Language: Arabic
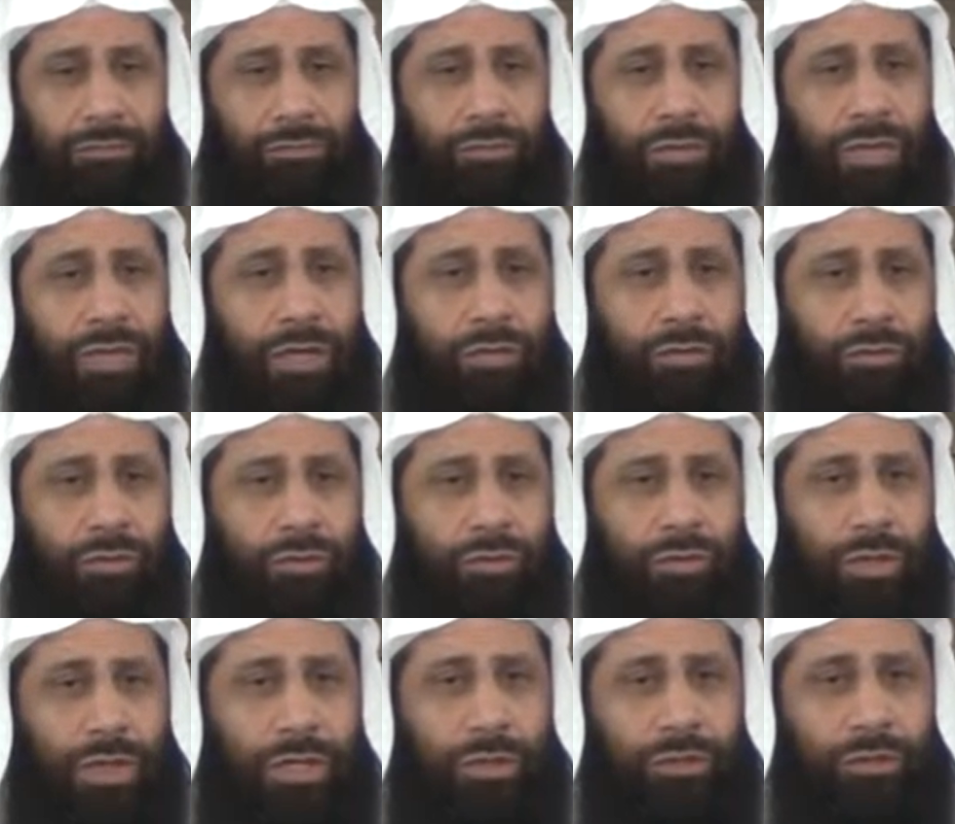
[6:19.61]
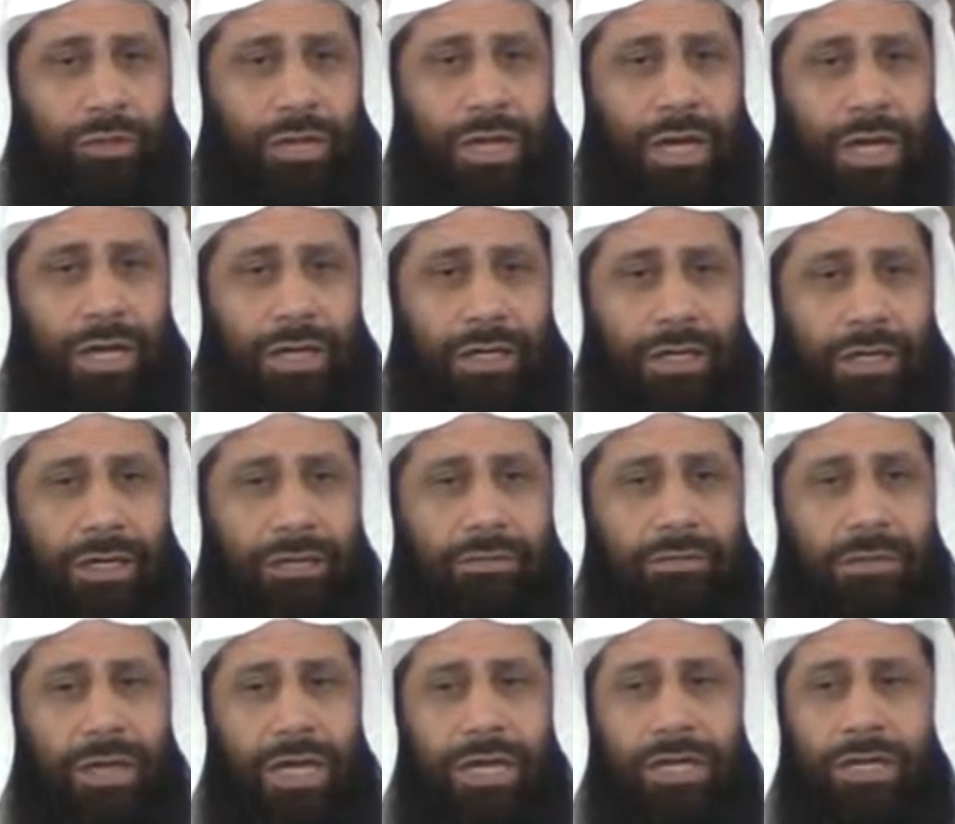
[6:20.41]
من الوجوه أن يقال
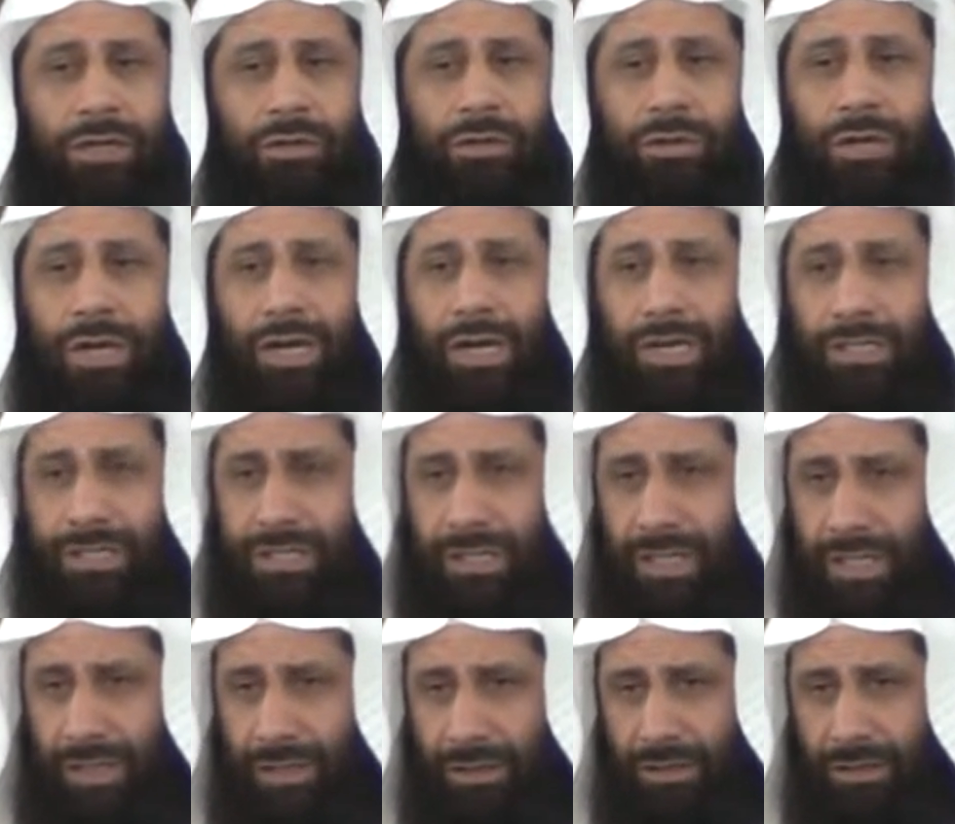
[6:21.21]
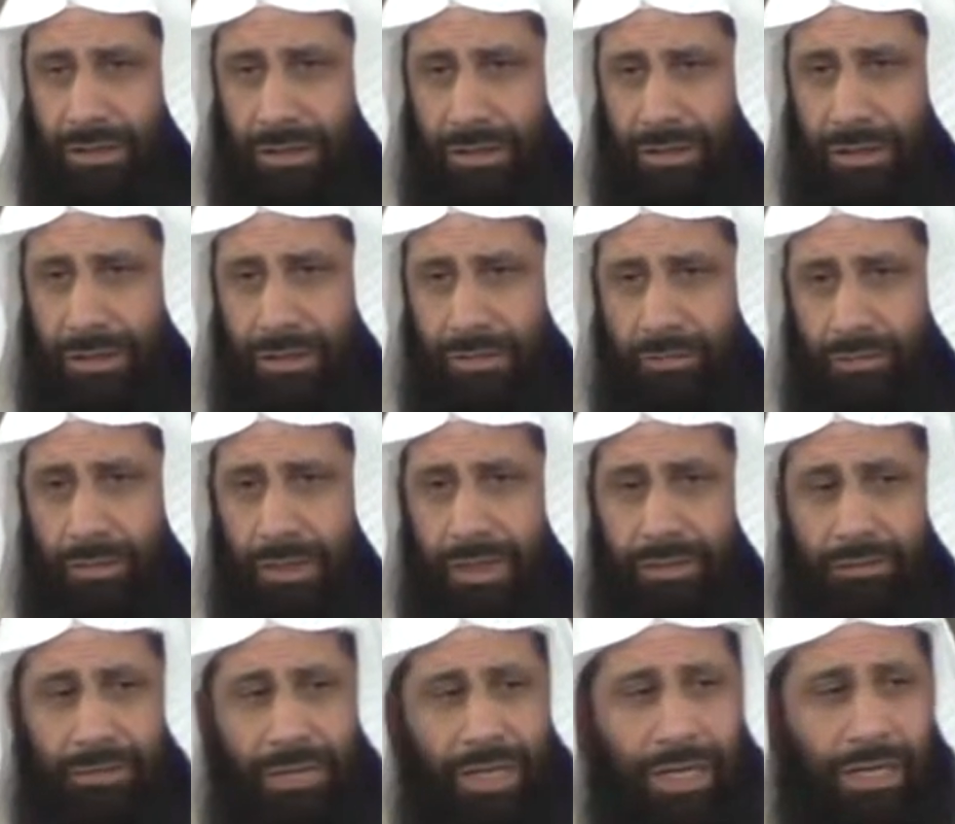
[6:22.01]
إما أن يكون نسخا
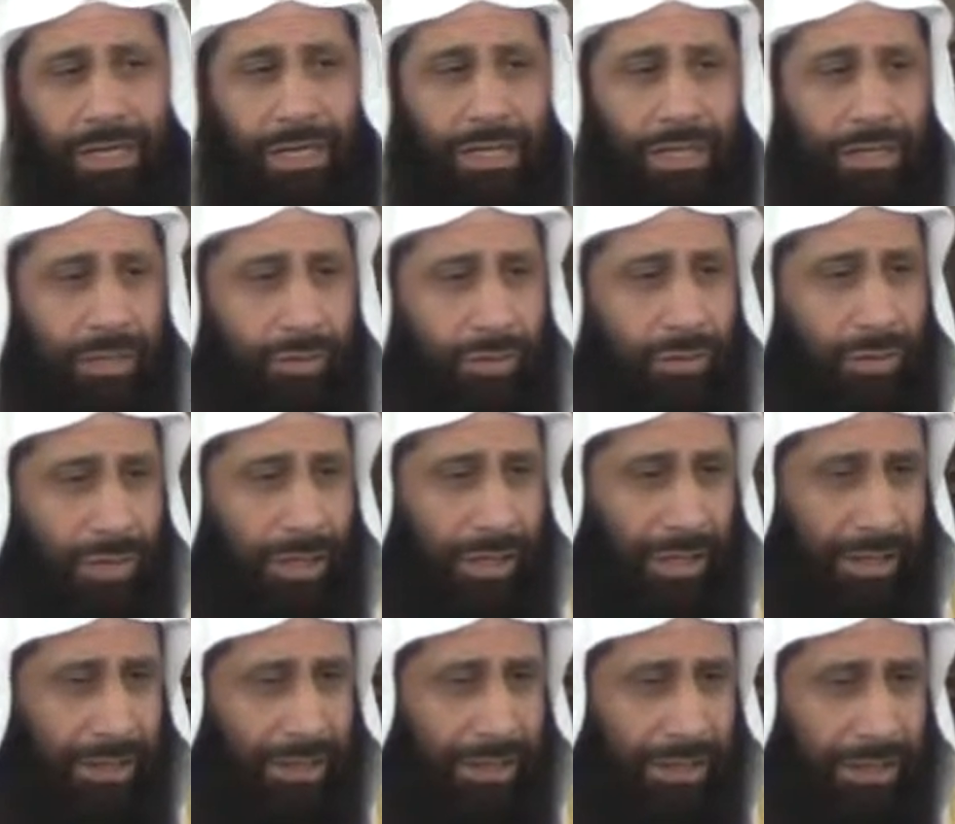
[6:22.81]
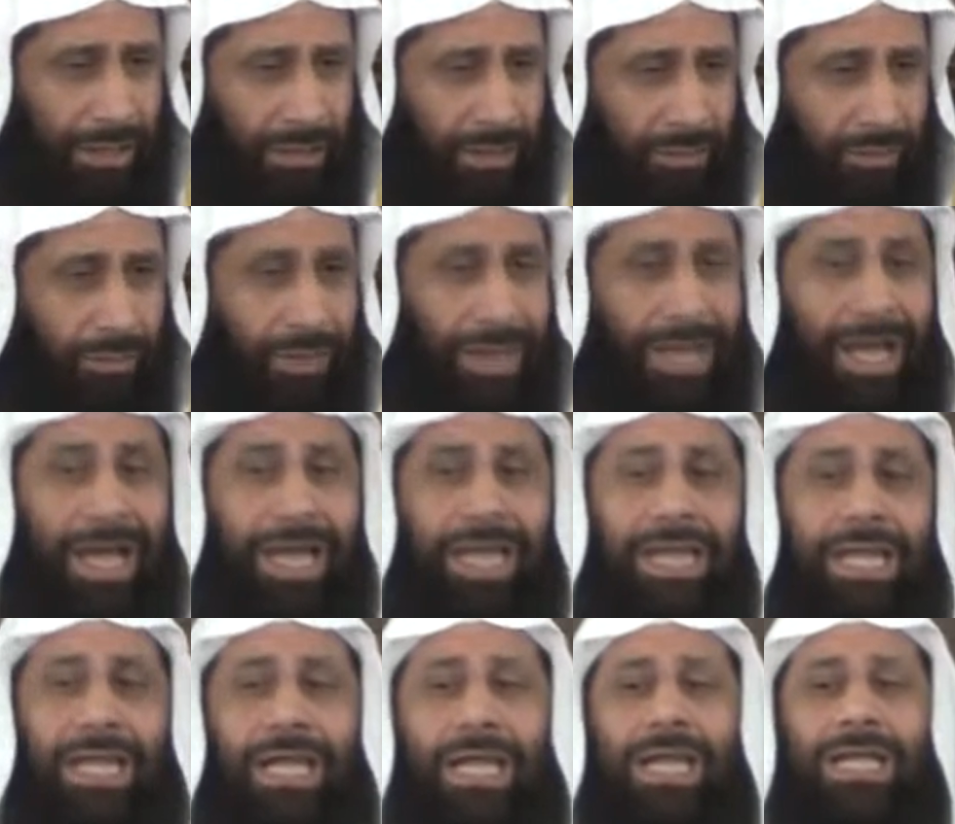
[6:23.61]
وإما أن لا يكون نسخا
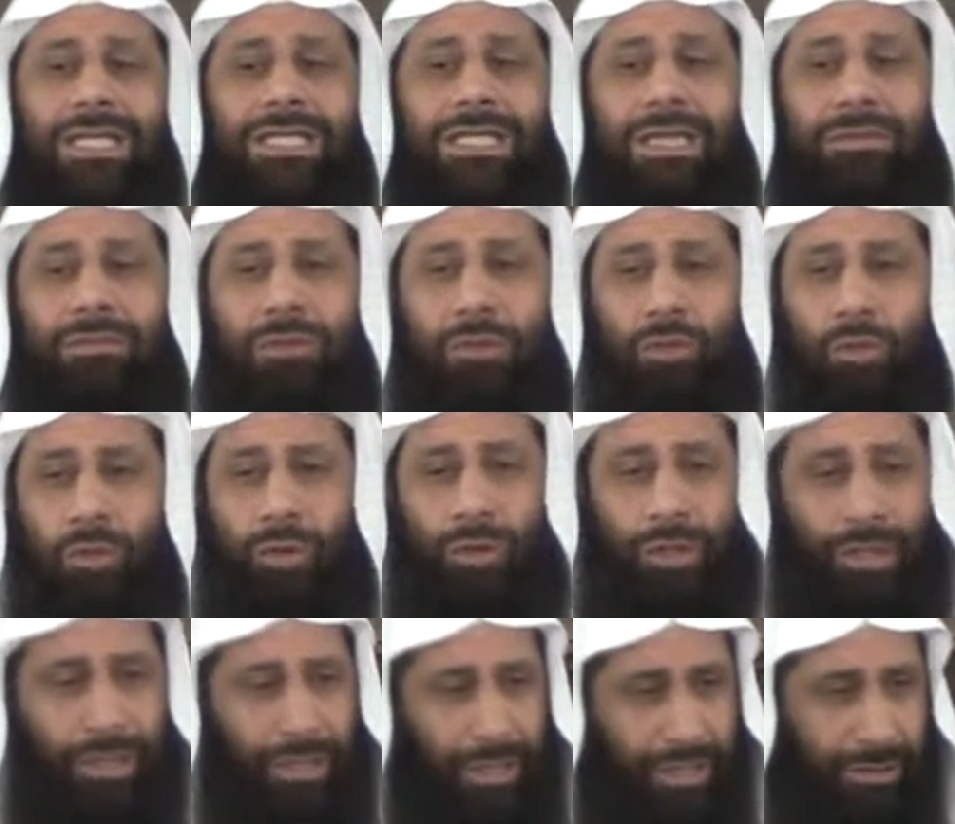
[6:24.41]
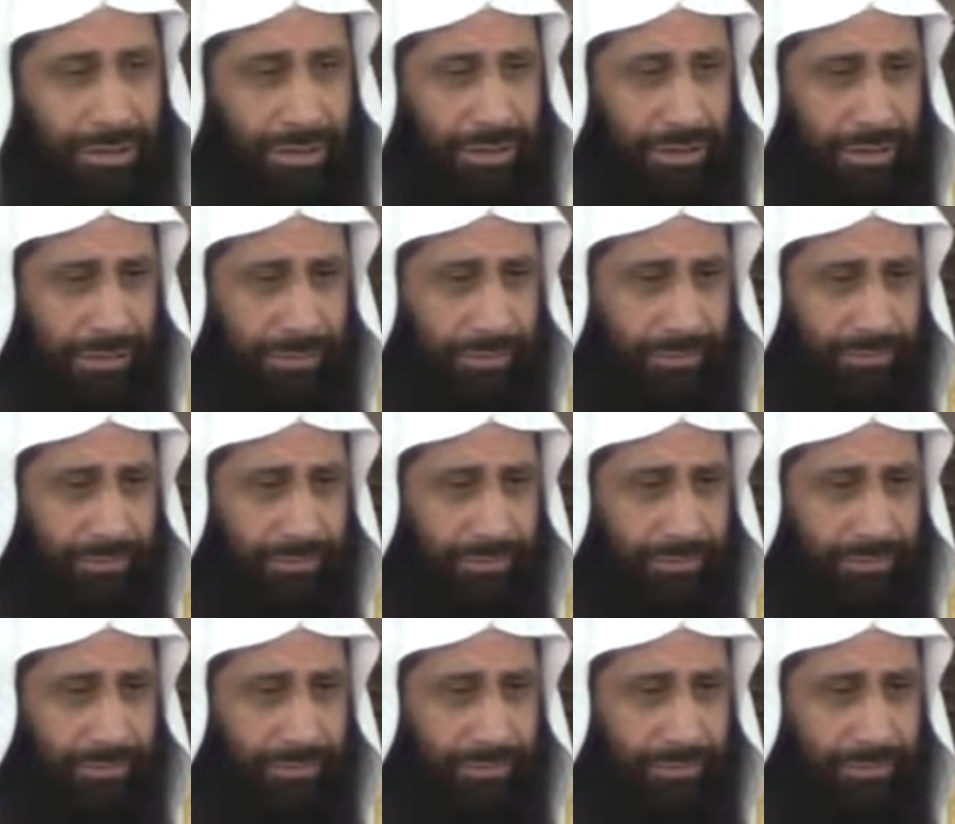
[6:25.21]
وهذا ليس من طرق النسخ